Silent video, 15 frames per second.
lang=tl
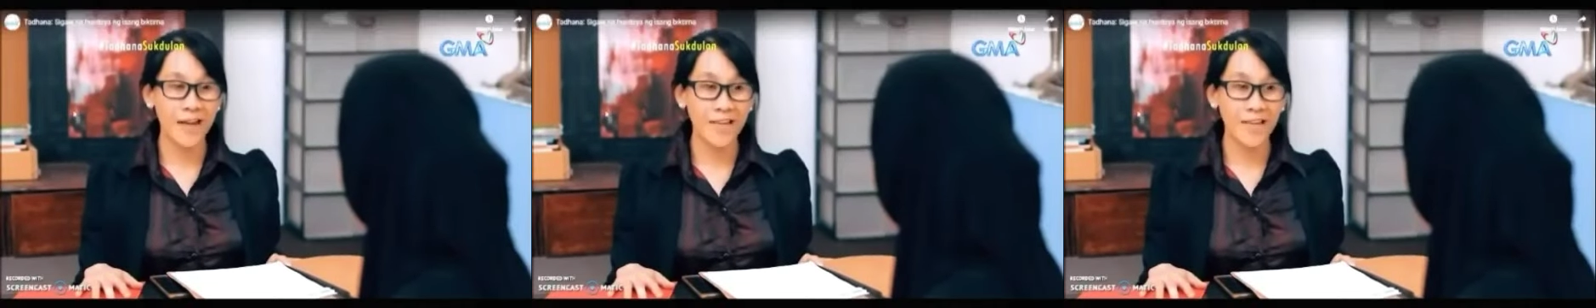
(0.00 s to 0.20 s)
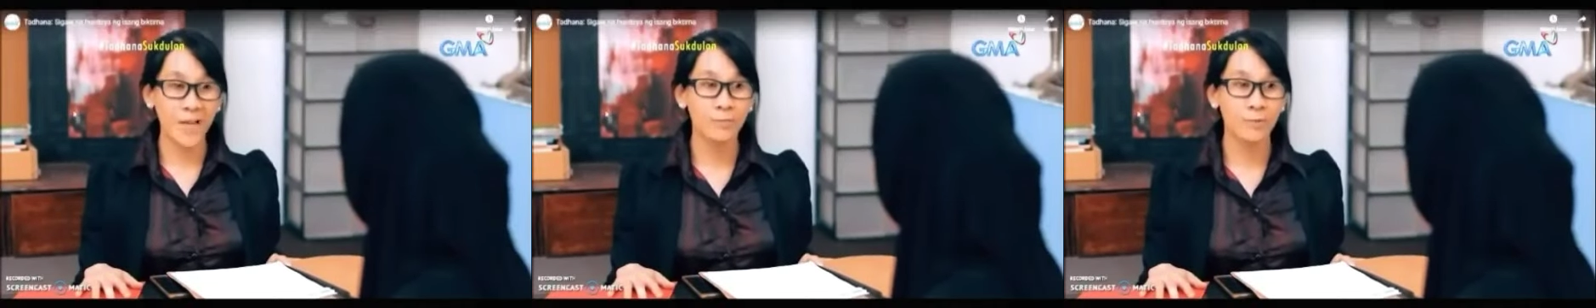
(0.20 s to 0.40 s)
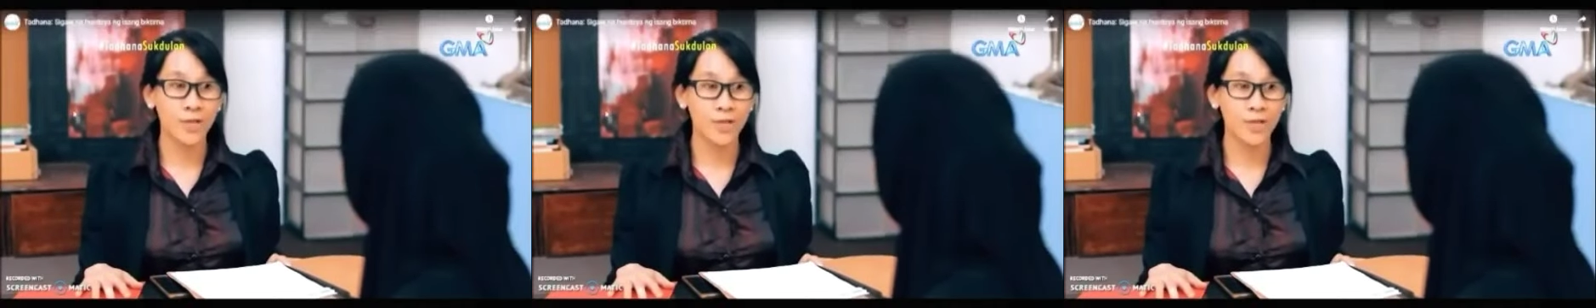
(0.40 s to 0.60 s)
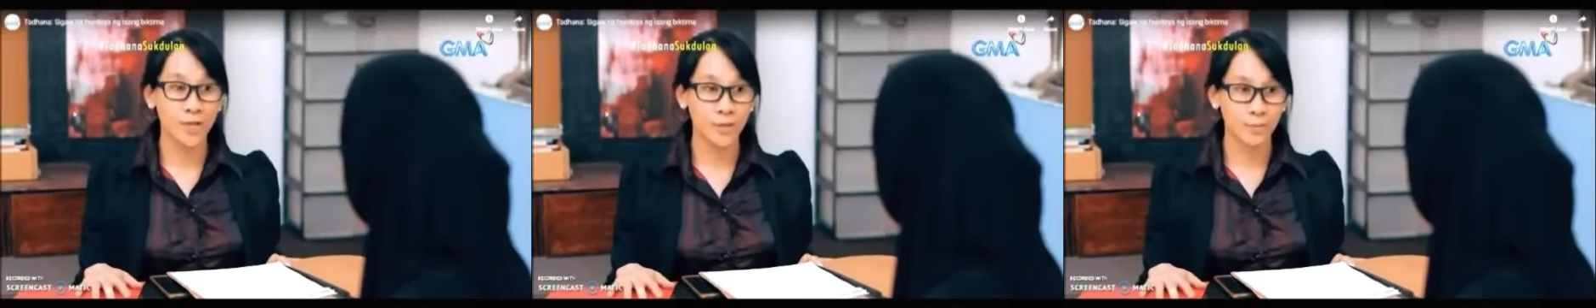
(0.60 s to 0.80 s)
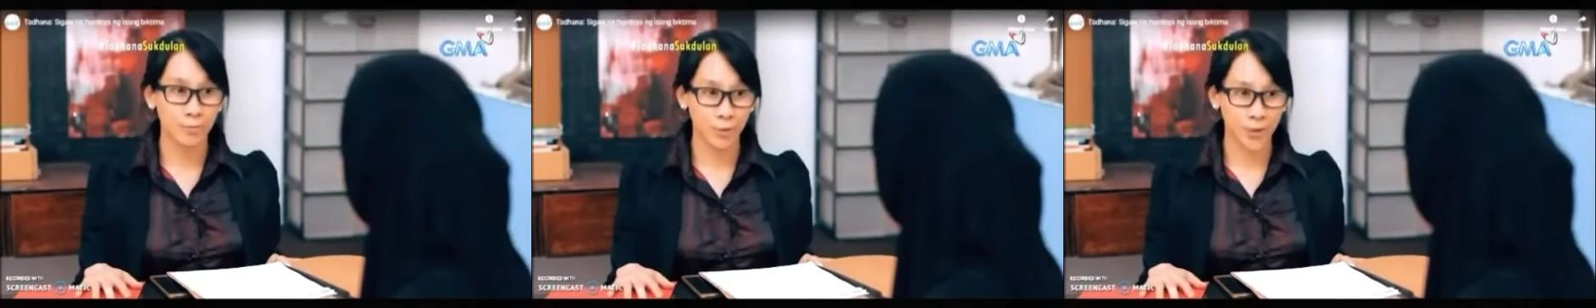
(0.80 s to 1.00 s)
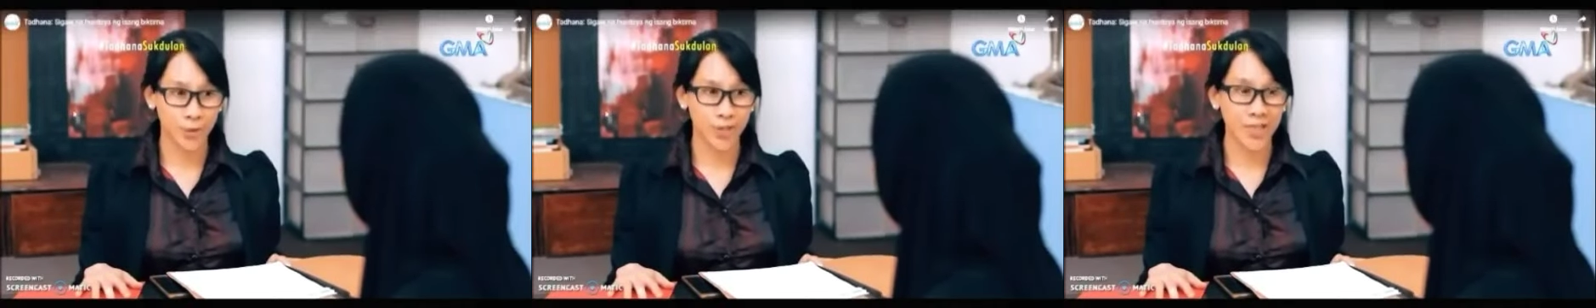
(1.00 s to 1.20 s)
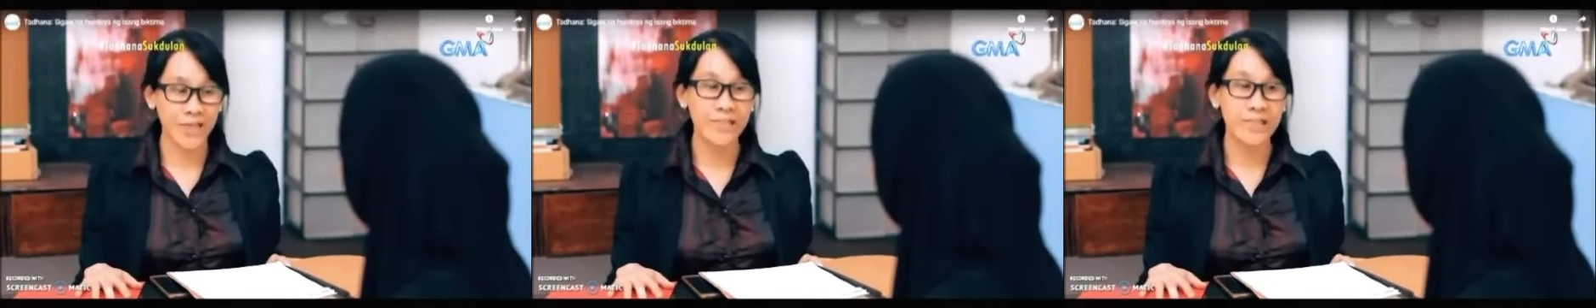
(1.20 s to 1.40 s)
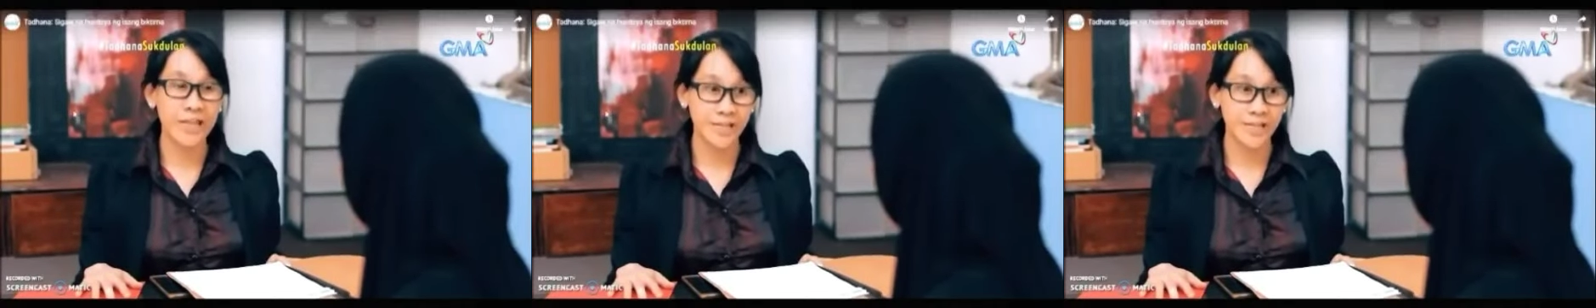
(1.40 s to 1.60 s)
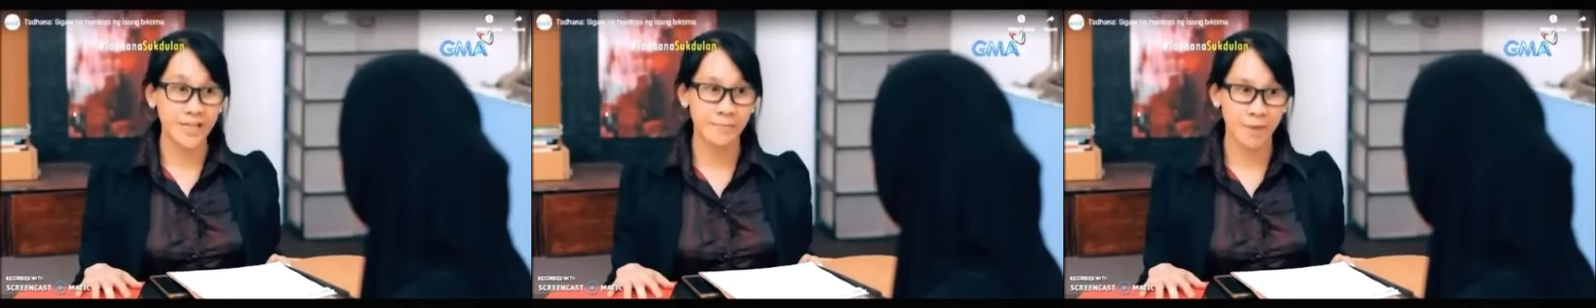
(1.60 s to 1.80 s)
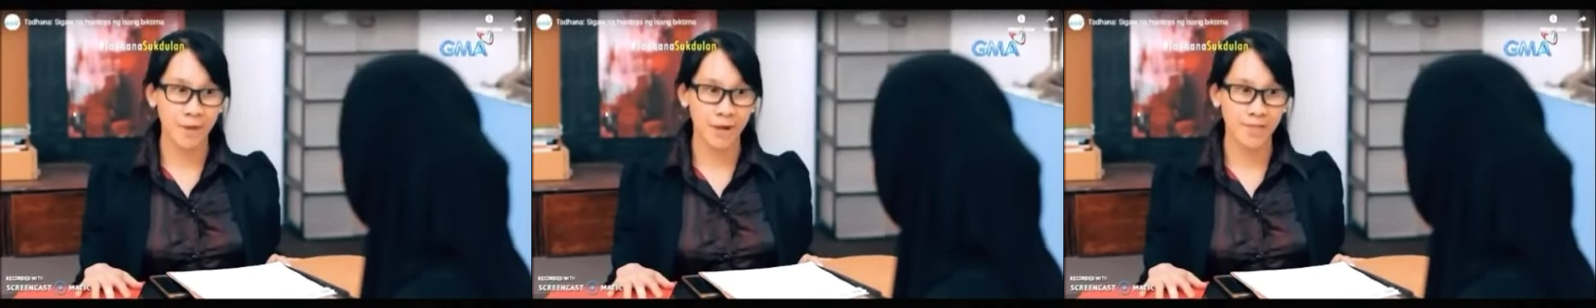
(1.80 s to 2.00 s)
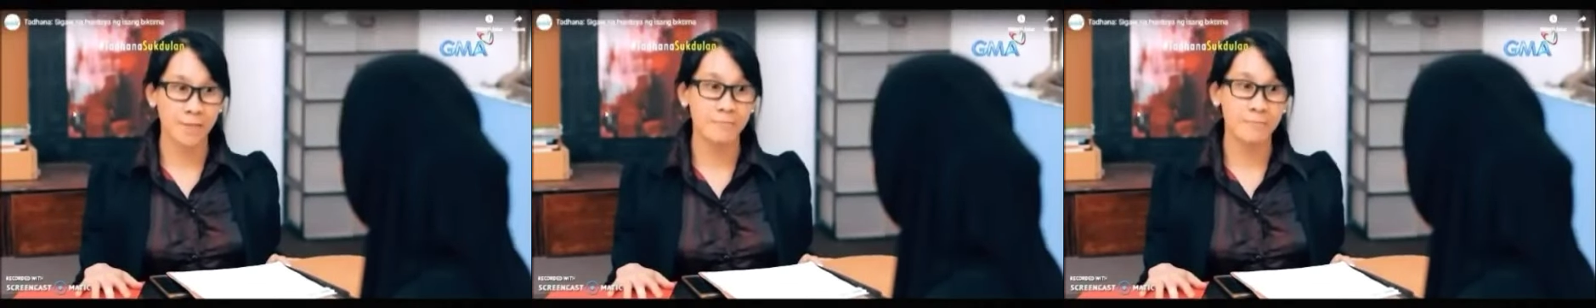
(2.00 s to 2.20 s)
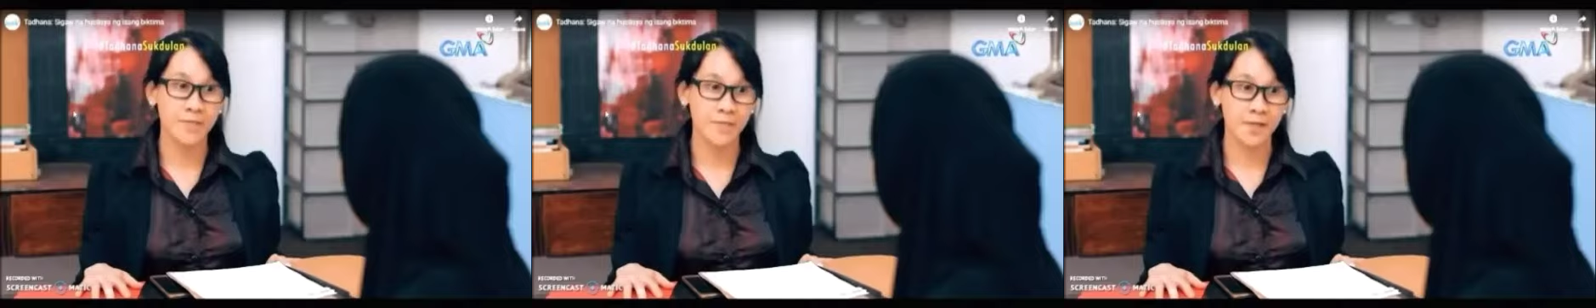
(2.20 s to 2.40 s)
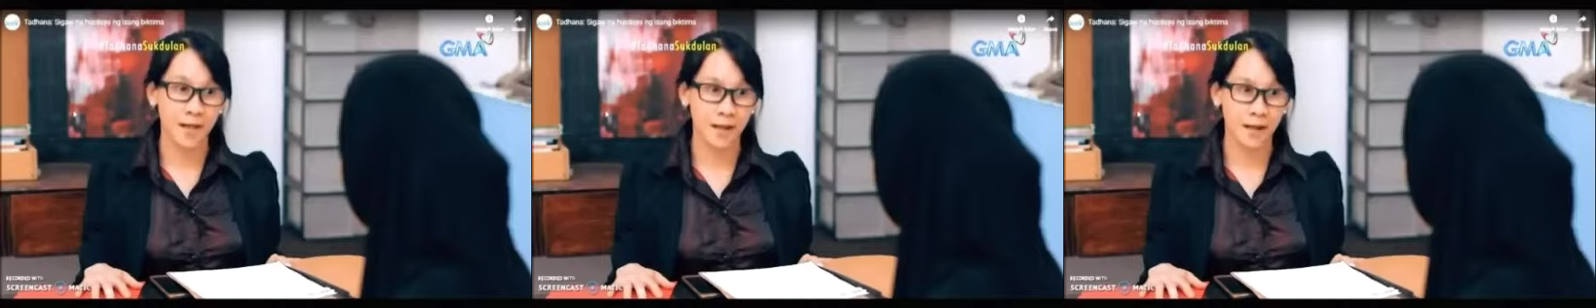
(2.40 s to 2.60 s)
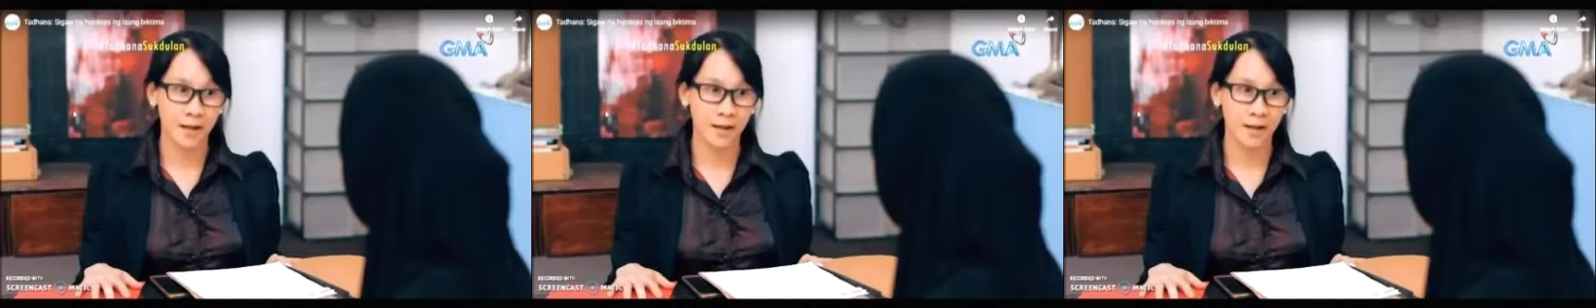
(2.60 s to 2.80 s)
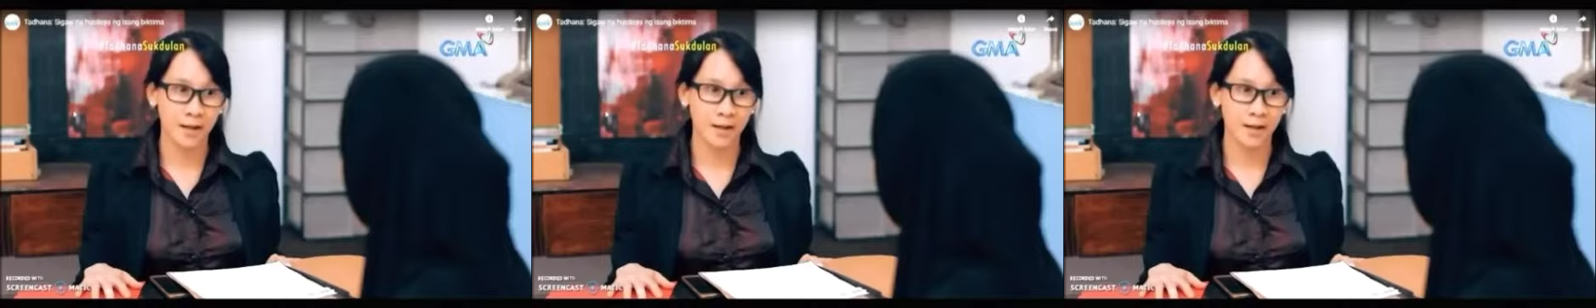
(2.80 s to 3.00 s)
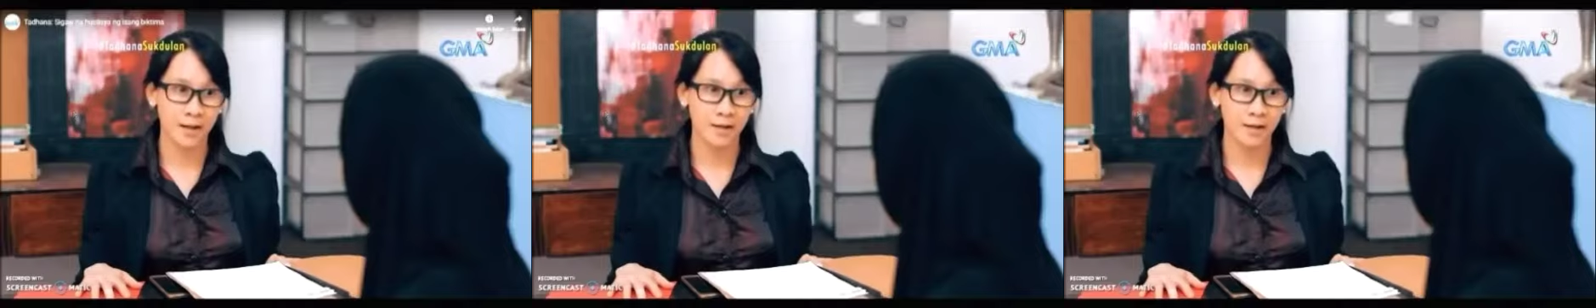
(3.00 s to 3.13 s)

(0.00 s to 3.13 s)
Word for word: final police report na isasampa sa piskal.